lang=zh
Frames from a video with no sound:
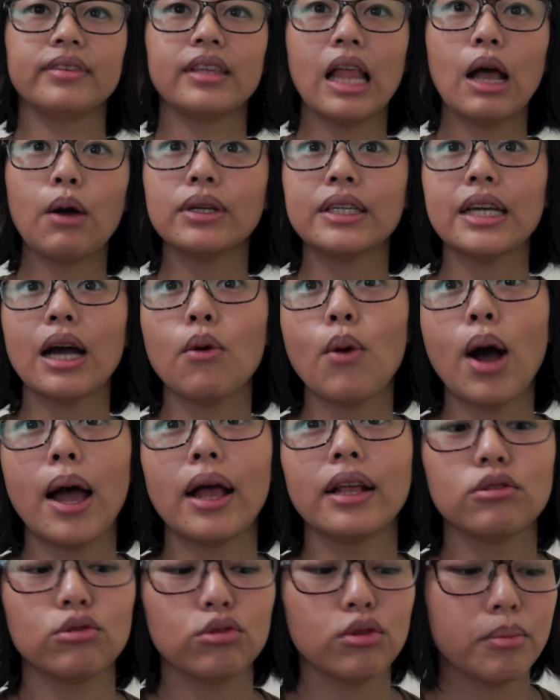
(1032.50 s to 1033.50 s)
来我家
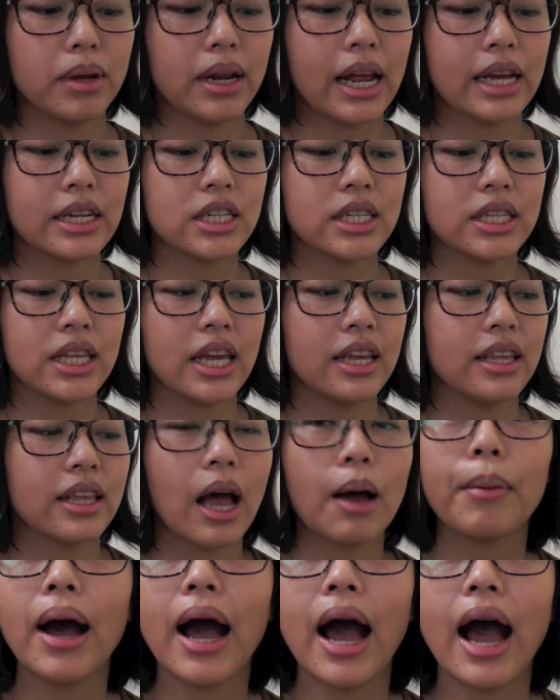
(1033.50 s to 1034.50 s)
玩，顺便来试听，
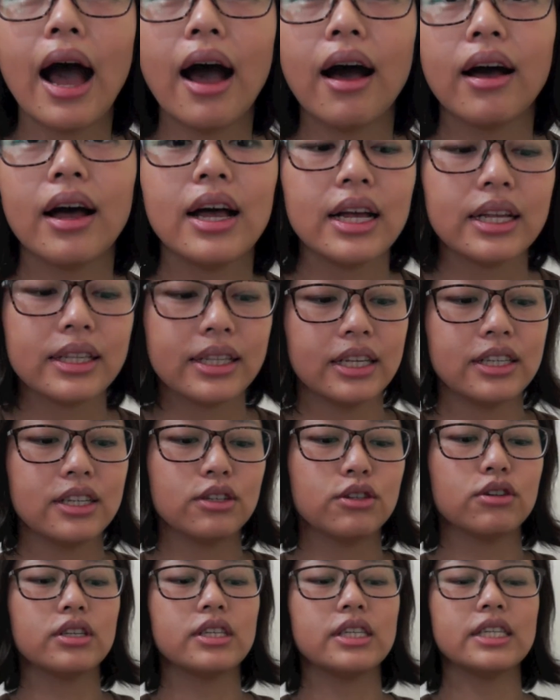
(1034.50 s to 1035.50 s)
好不好？ 那这
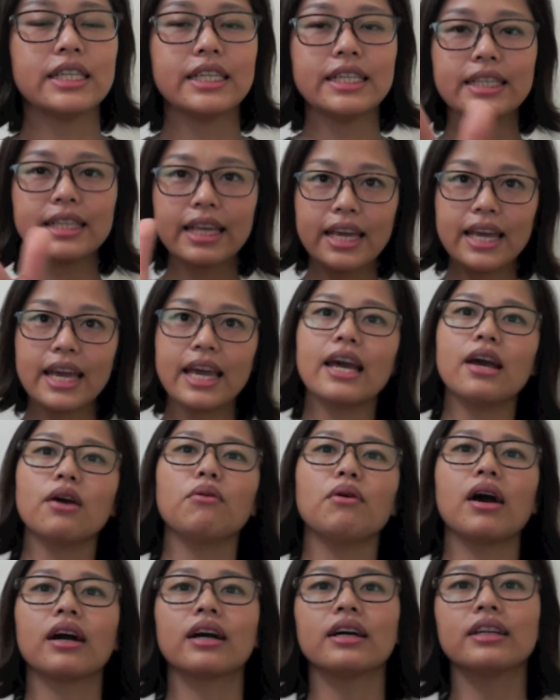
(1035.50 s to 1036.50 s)
就是今天
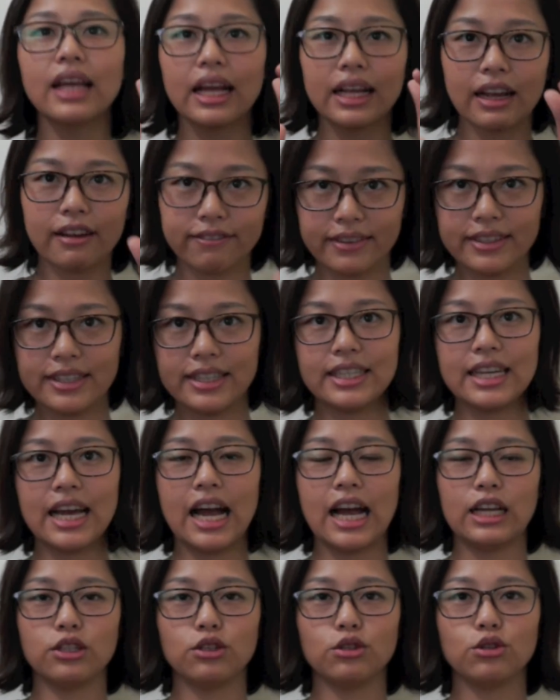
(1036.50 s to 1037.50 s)
我要跟大家分
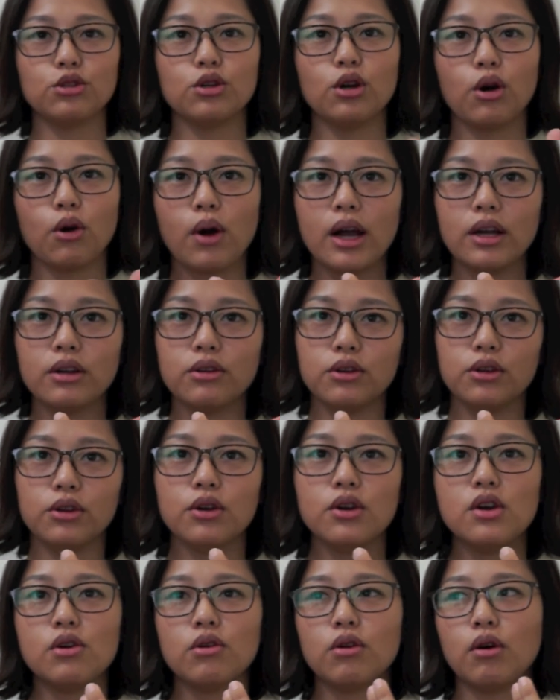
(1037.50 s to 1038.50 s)
享，就是有关于
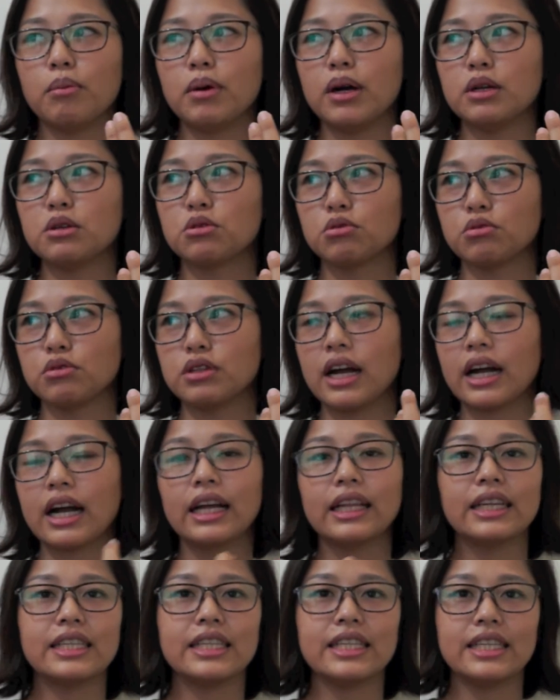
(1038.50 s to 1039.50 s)
我们暑假
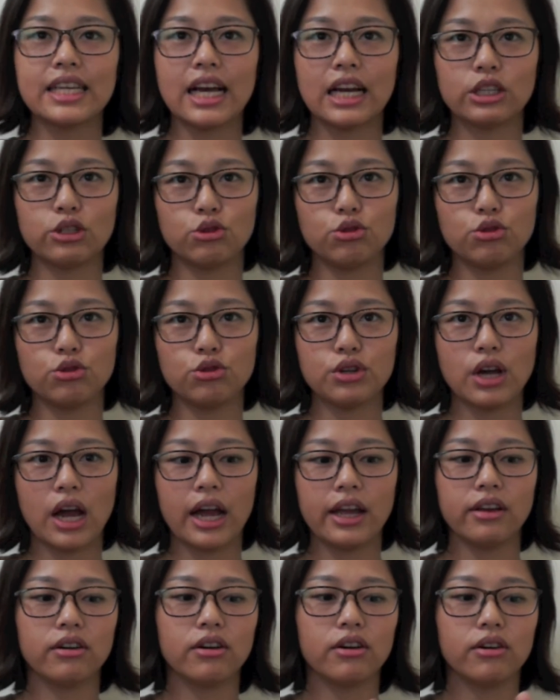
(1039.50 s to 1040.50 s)
看的几场剧，
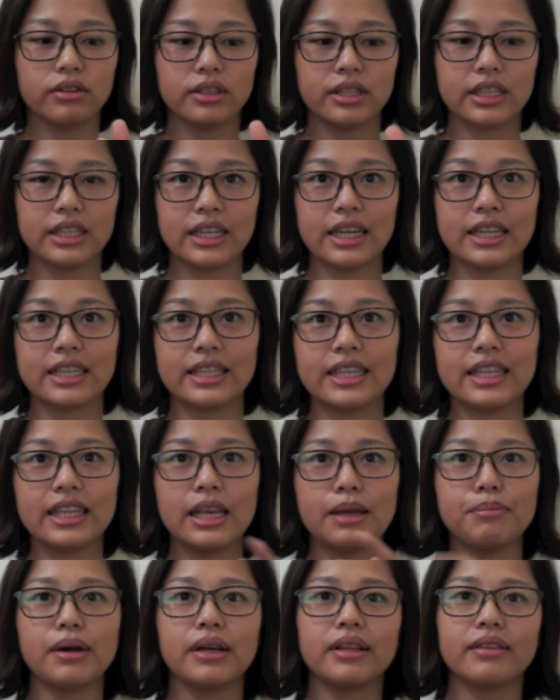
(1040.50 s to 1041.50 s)
还有这些 C
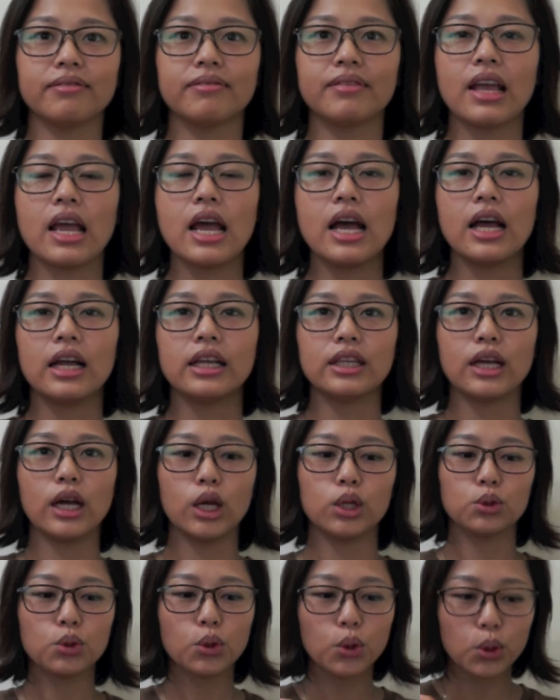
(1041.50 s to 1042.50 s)
D 们。
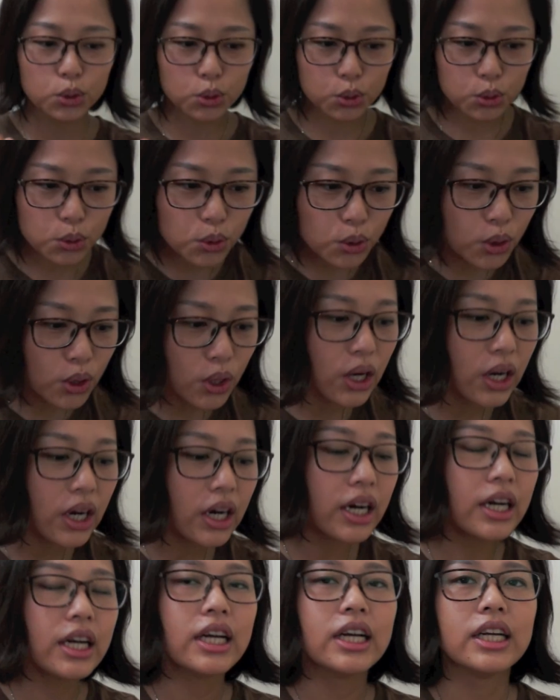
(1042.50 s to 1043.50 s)
那如果
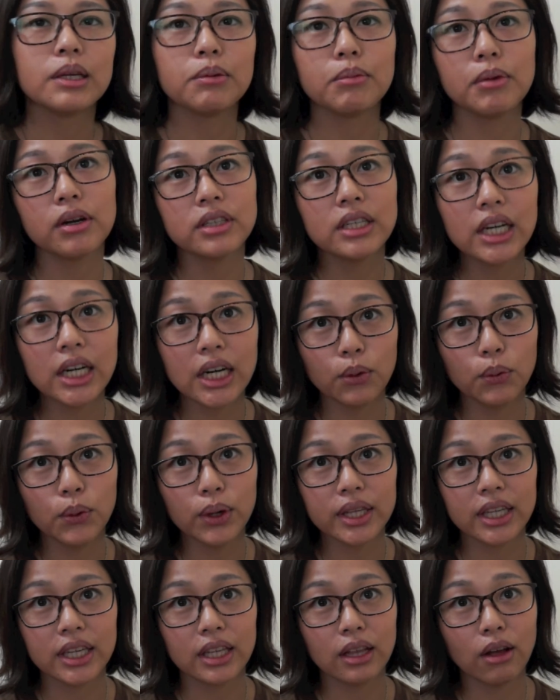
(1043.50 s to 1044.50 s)
说你们有任何
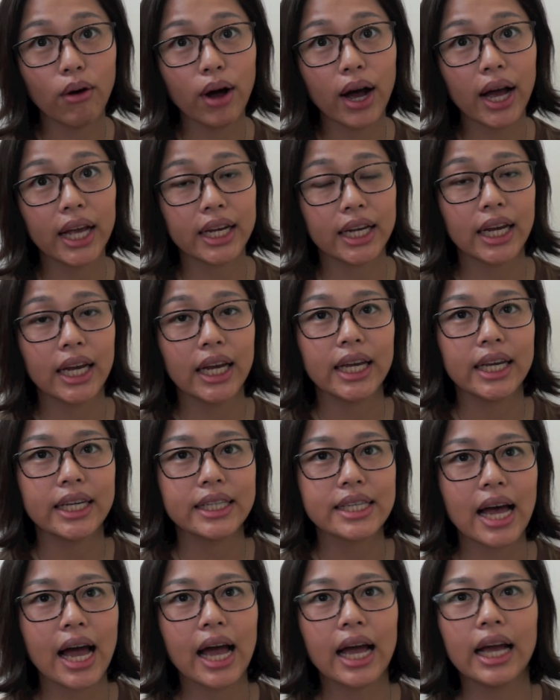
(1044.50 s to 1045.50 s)
问题的话，也可以
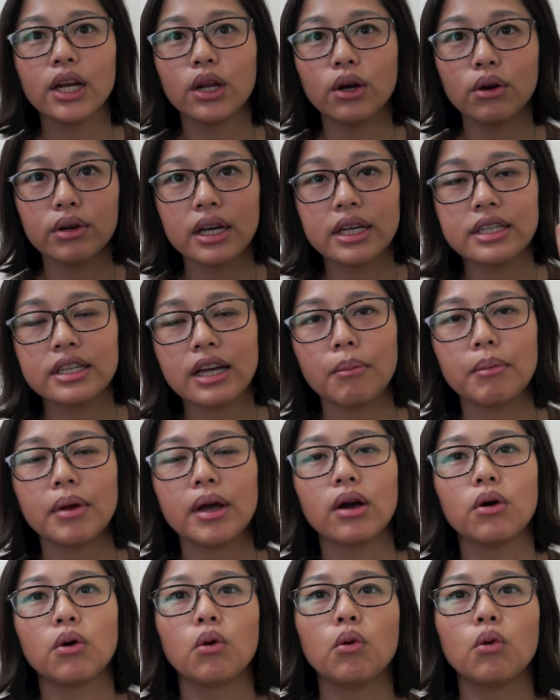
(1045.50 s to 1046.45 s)
在留言下面